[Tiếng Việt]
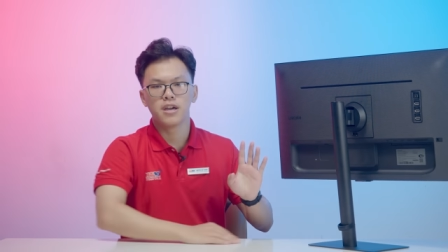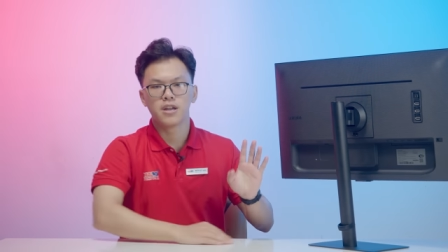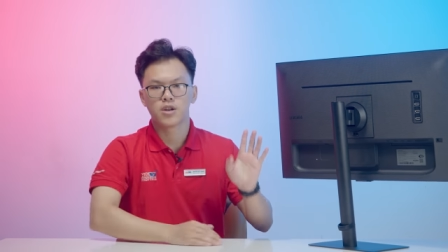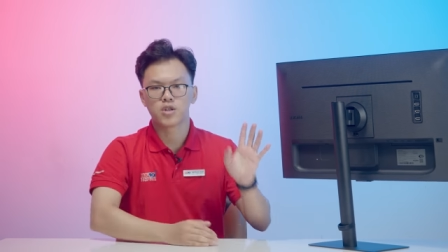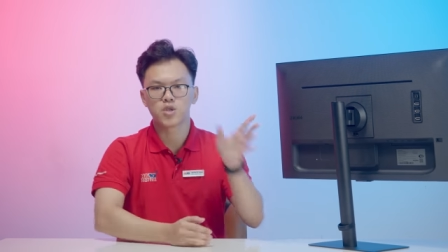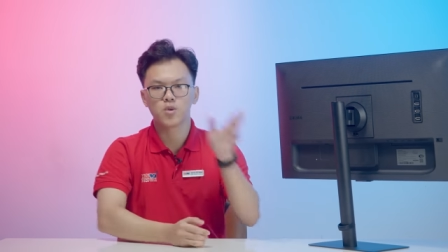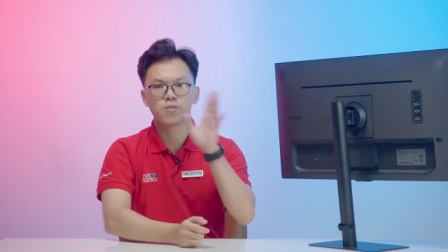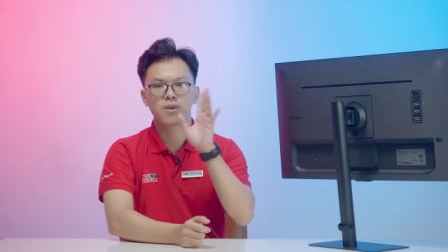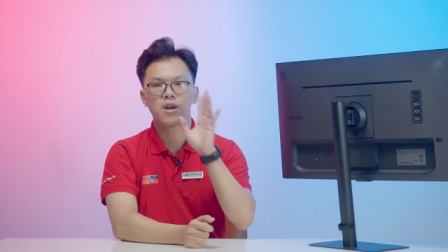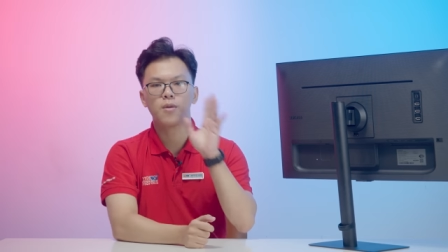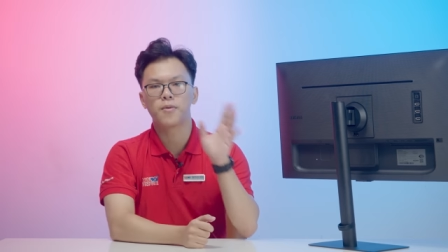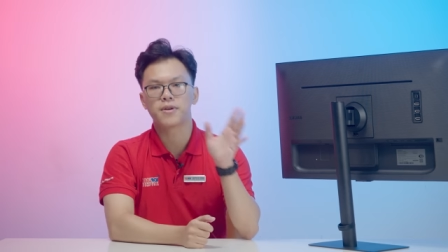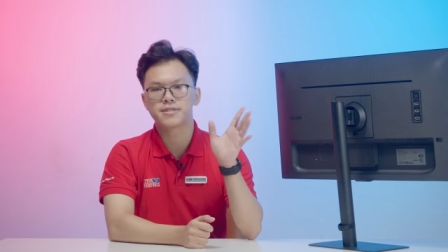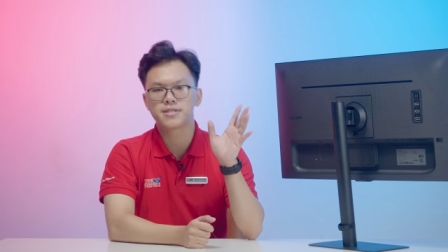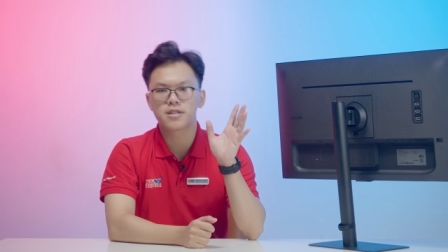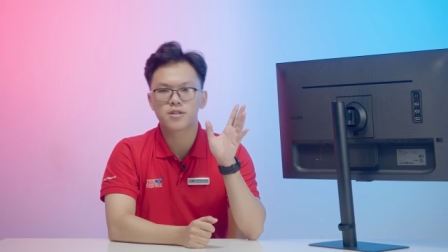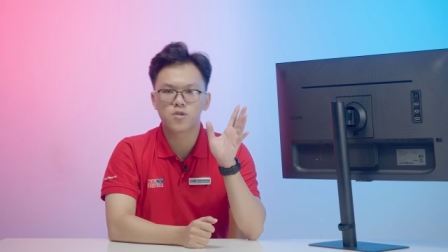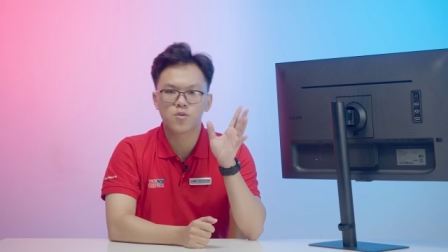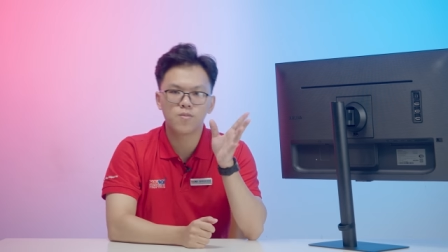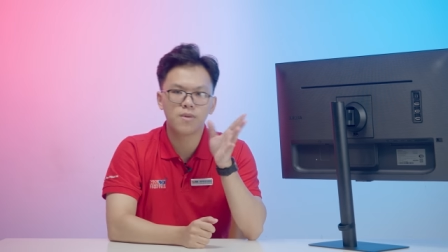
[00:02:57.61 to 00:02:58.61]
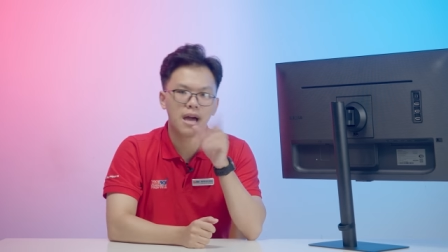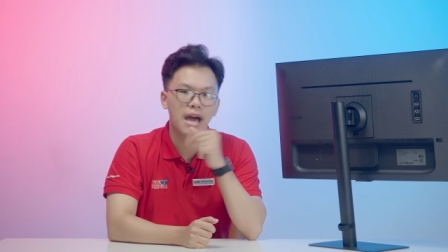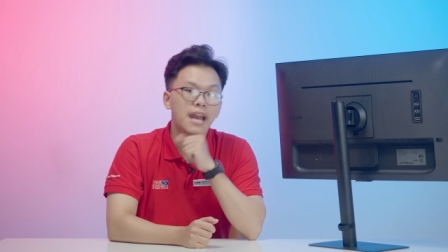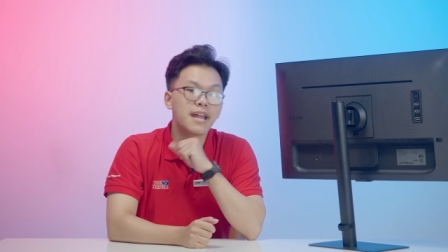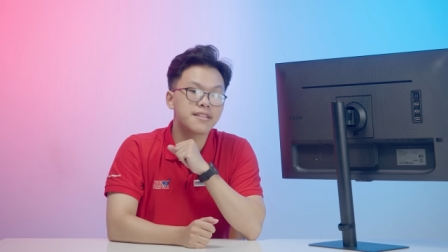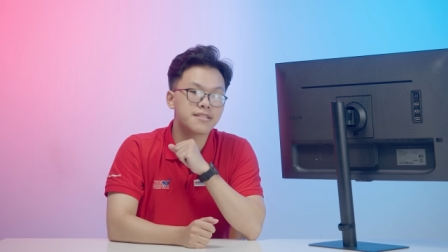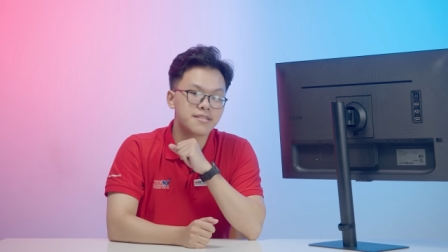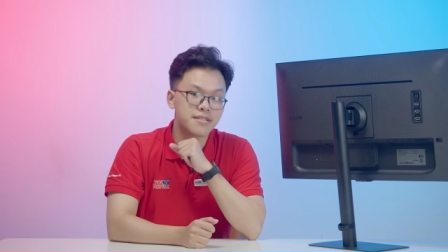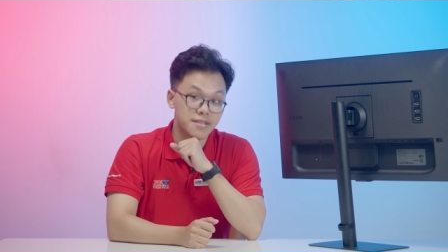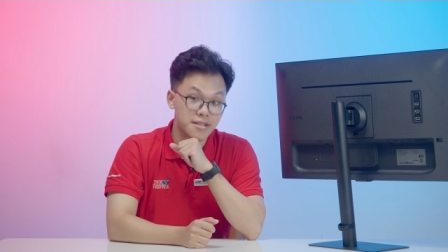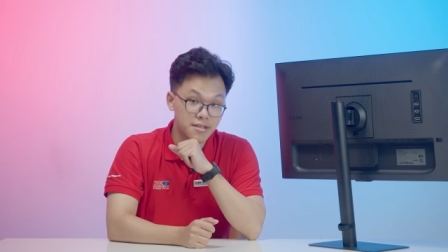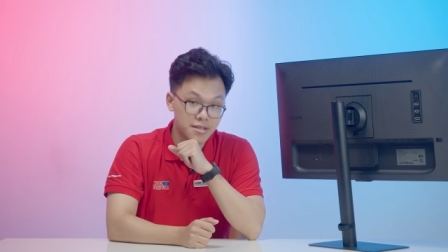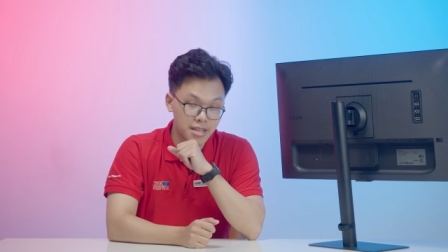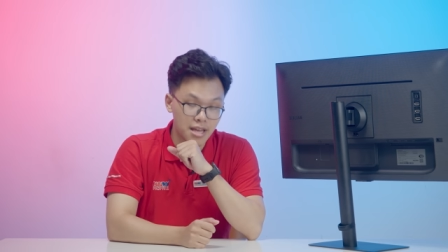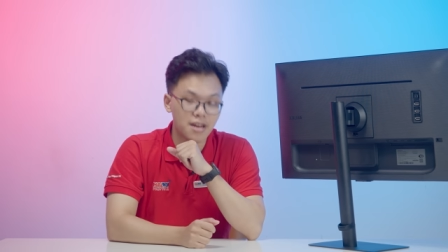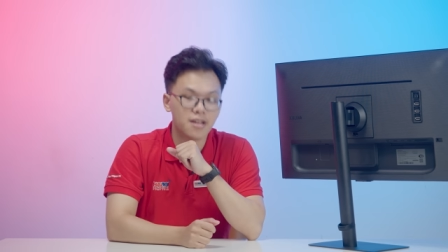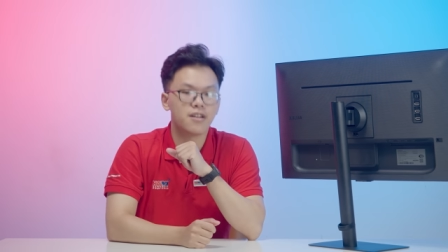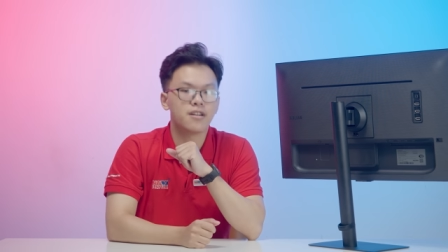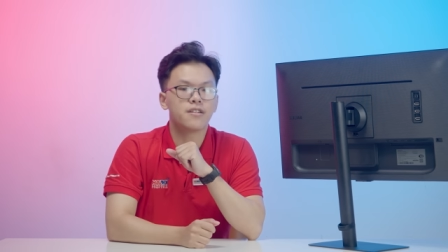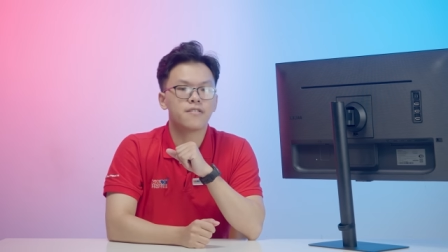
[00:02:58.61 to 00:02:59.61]
Nói chung đây là một cái chân cũng khá là
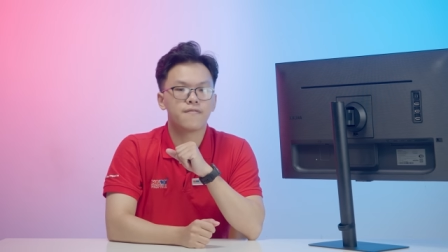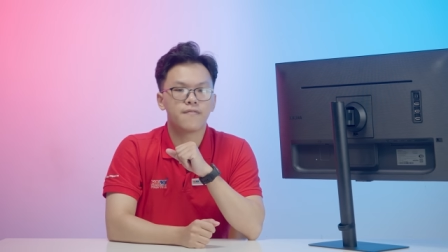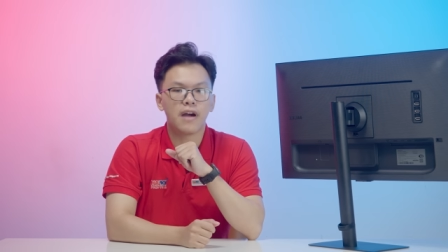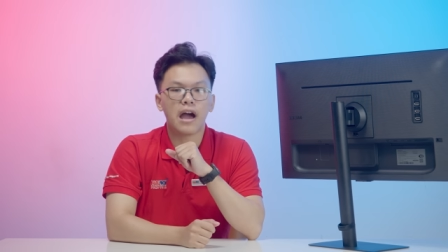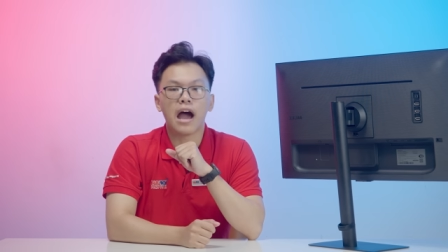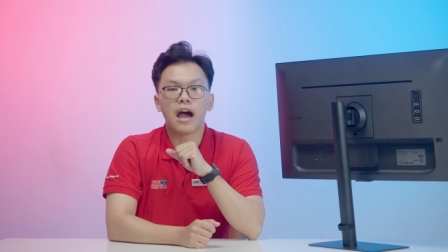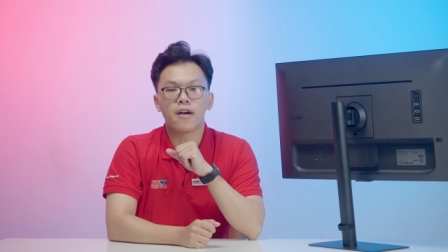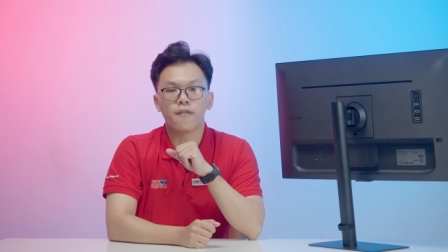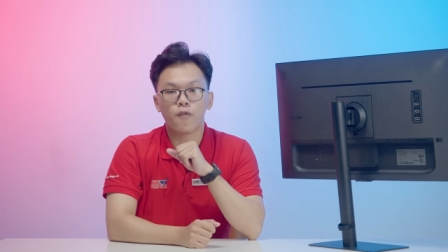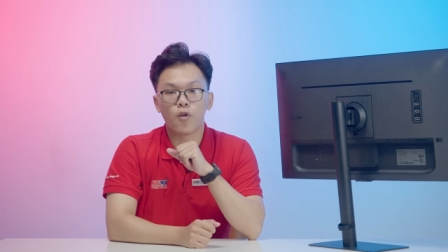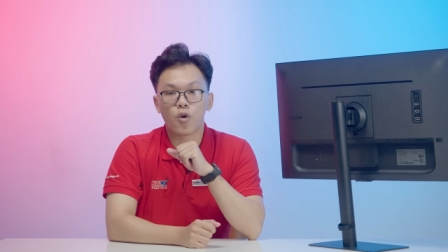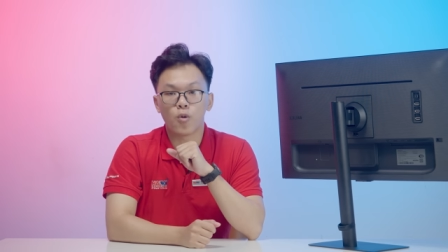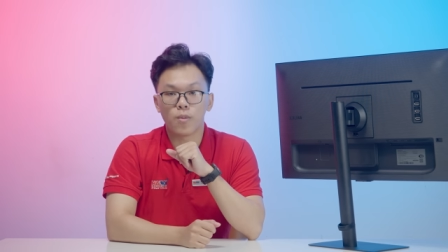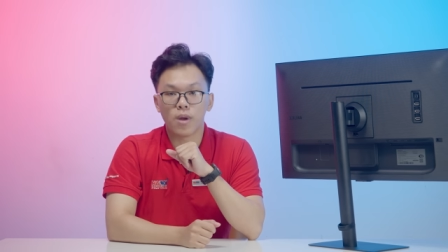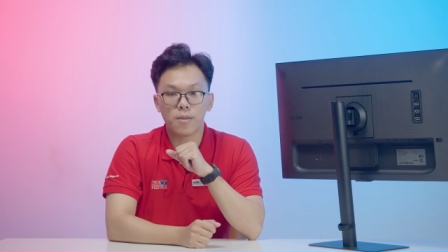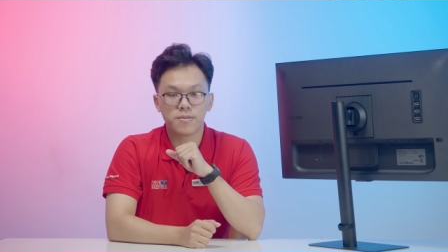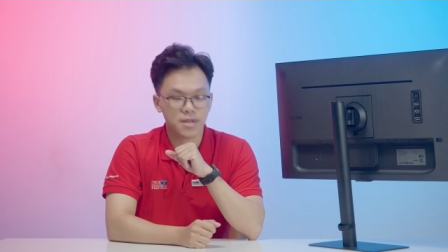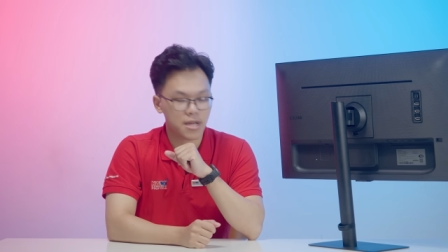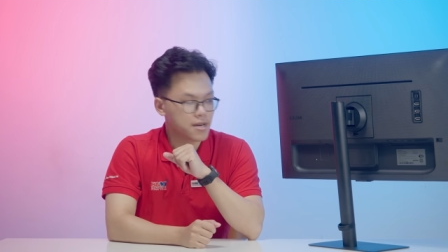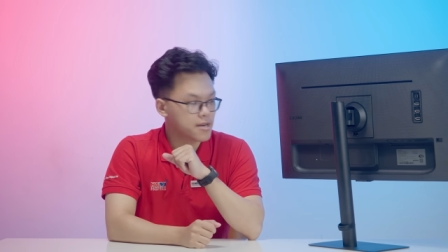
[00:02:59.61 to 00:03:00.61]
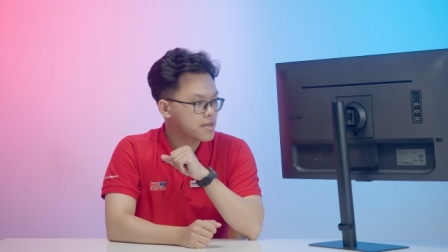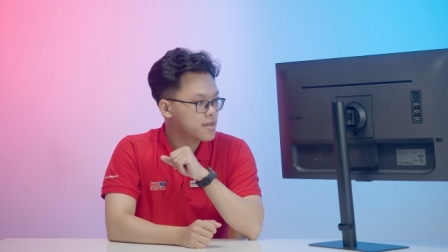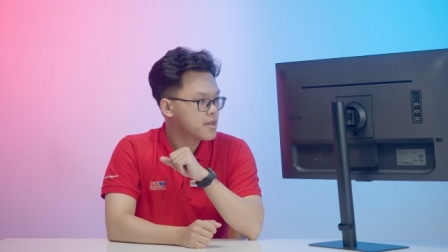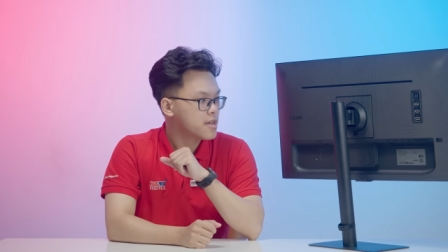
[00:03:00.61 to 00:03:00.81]
tiện lợi và vô cùng hấp dẫn.